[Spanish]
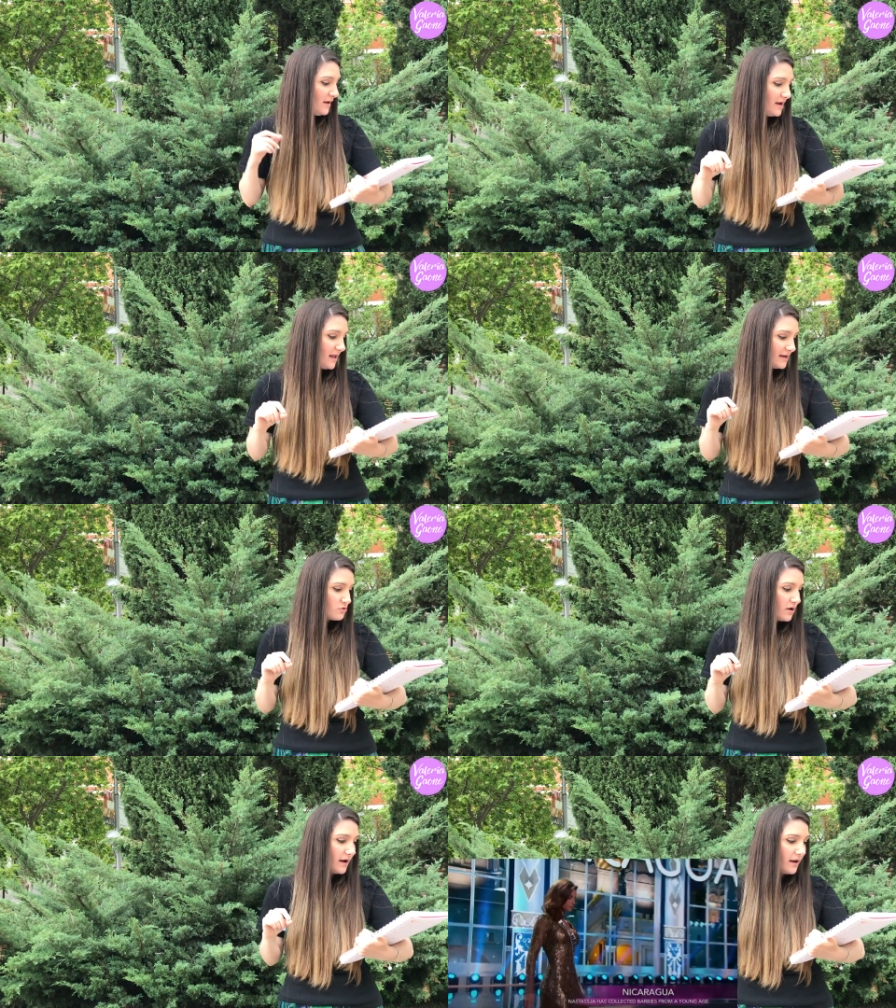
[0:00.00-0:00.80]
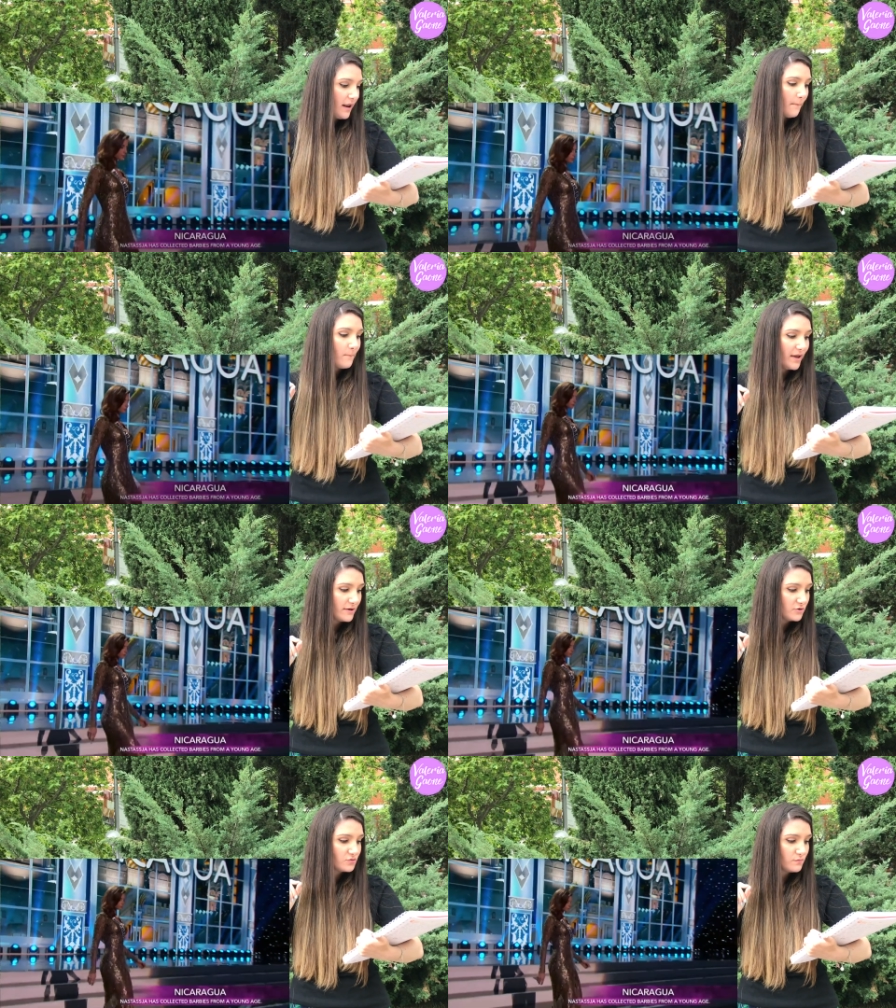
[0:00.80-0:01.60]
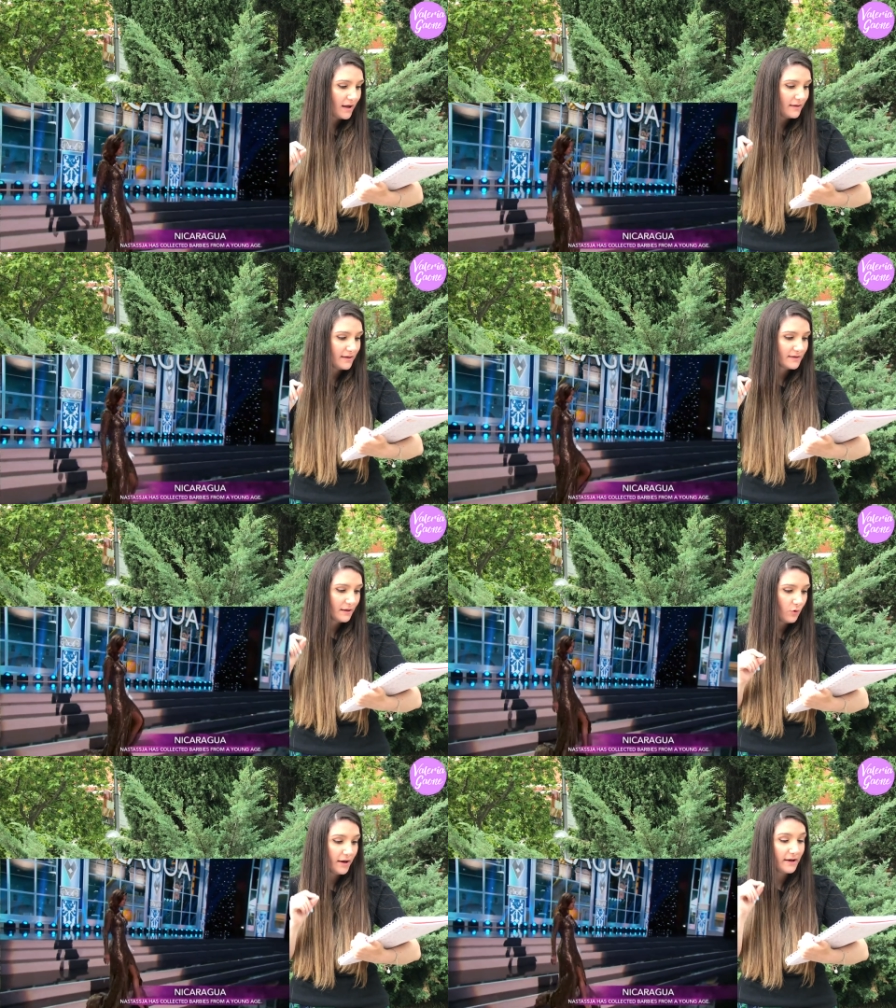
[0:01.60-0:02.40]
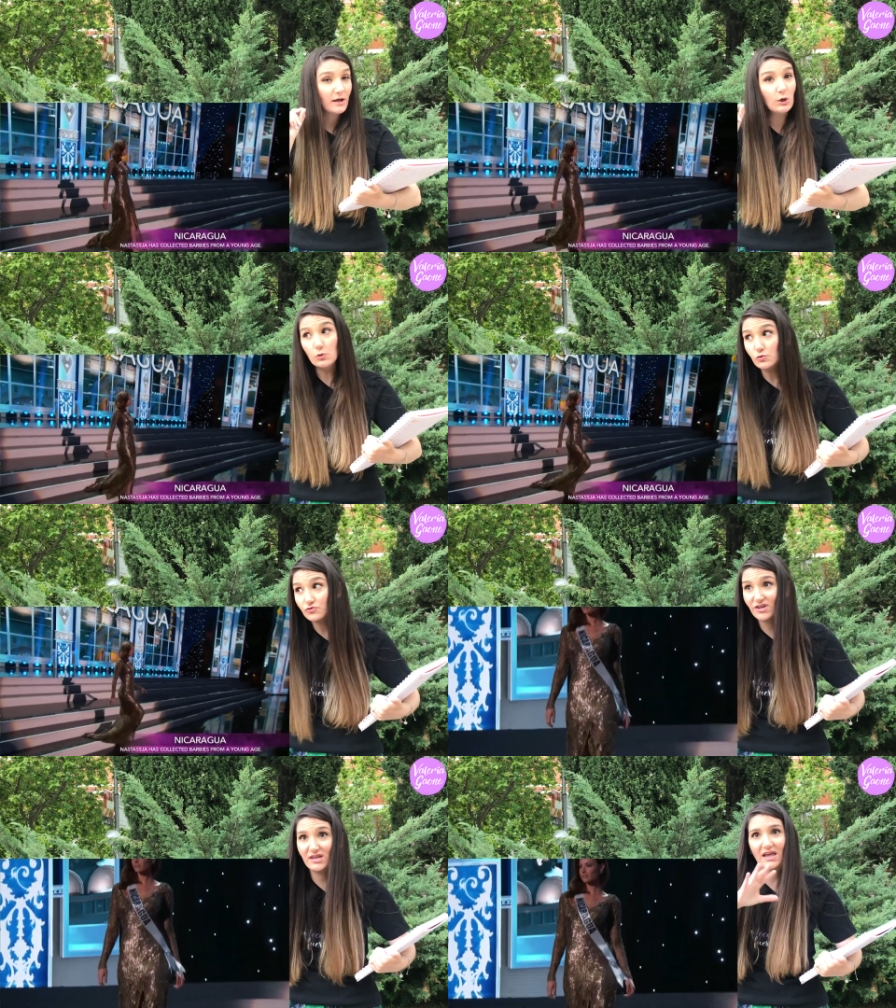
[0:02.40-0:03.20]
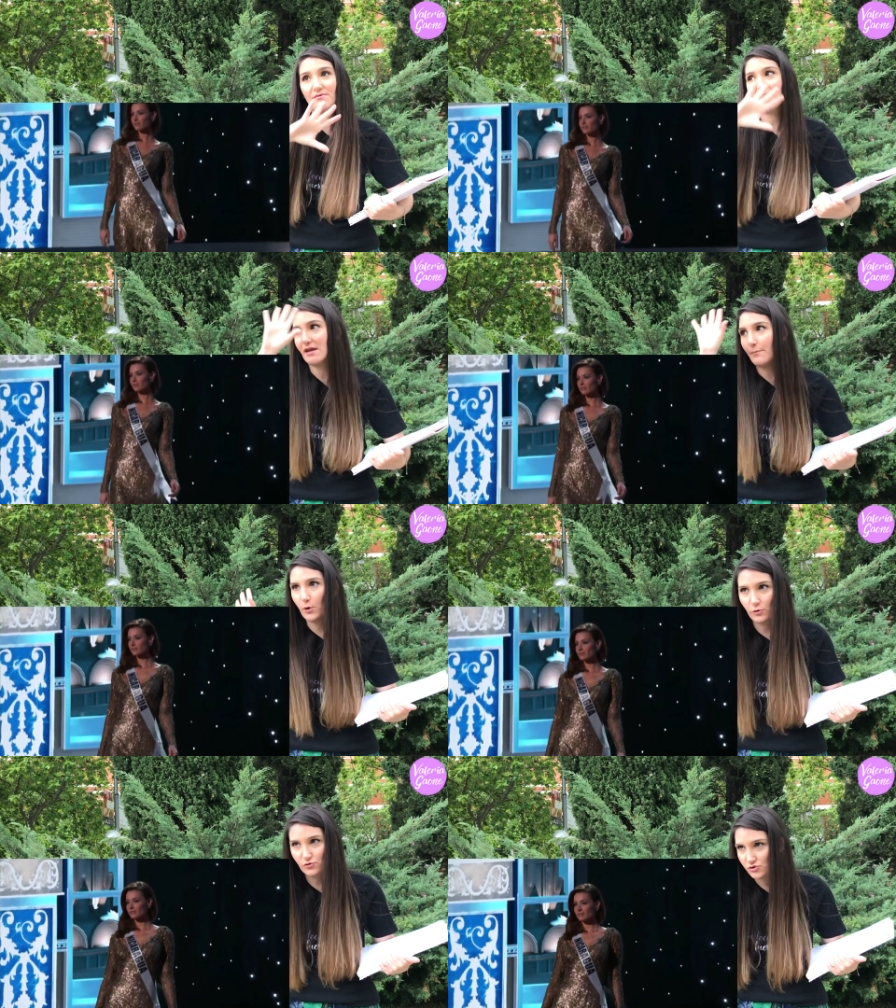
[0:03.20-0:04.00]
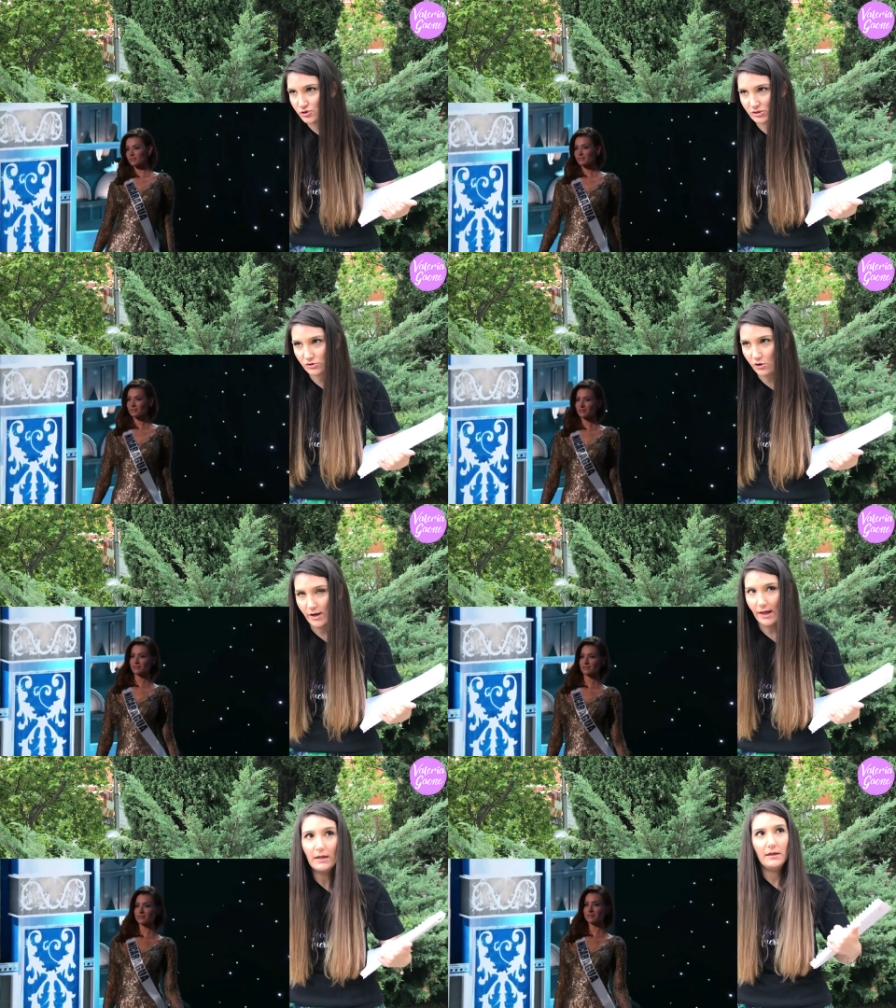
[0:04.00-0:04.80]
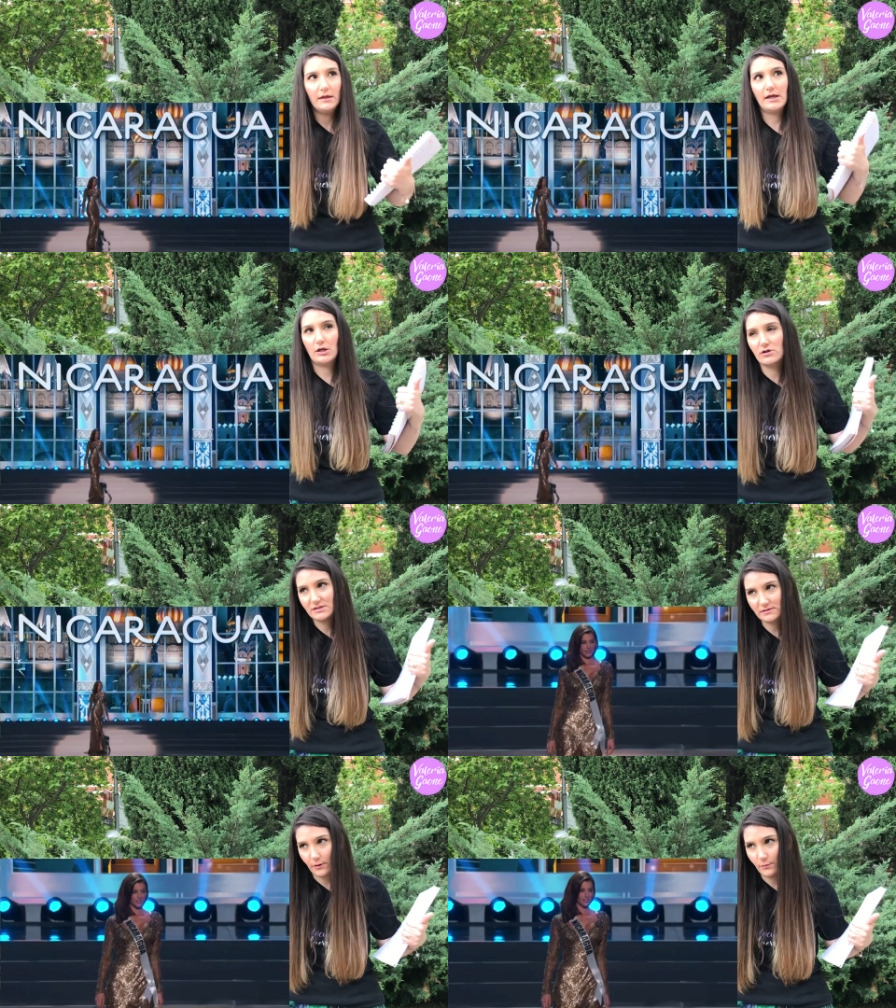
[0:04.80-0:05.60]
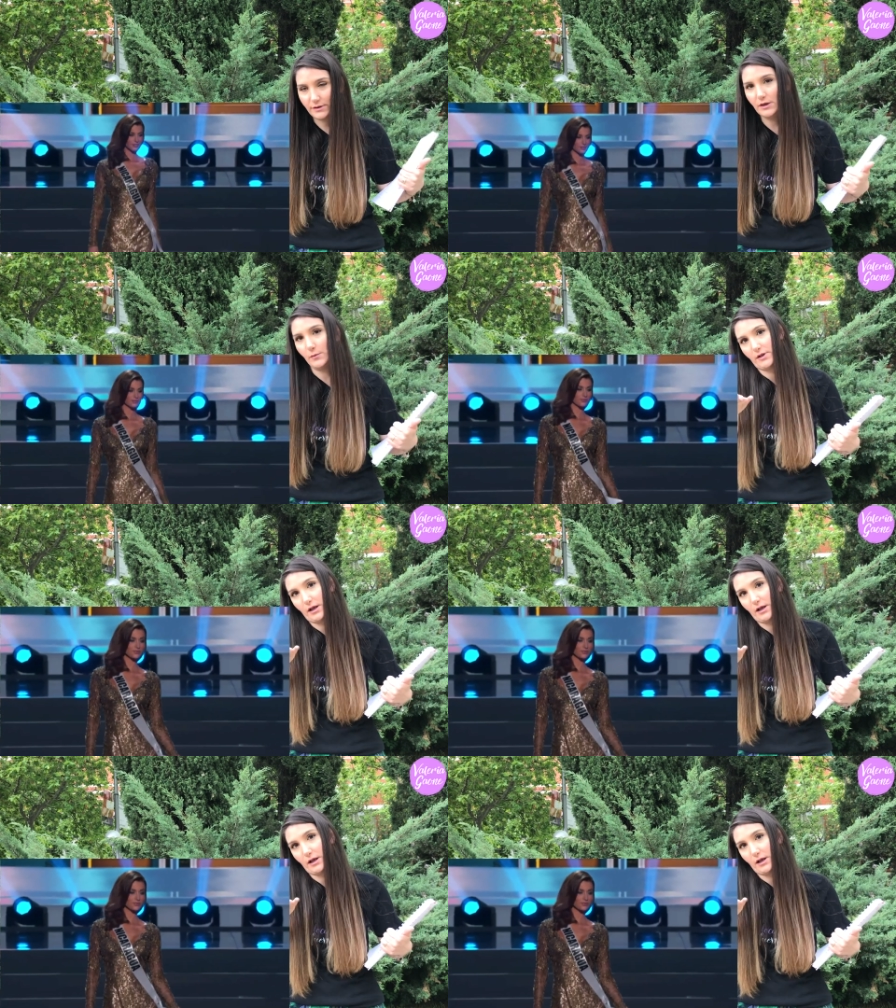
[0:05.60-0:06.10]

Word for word: En el caso de Gala, menos mal que esta mujer es luz y que brilla por sí sola y que no necesitaba un vestido, porque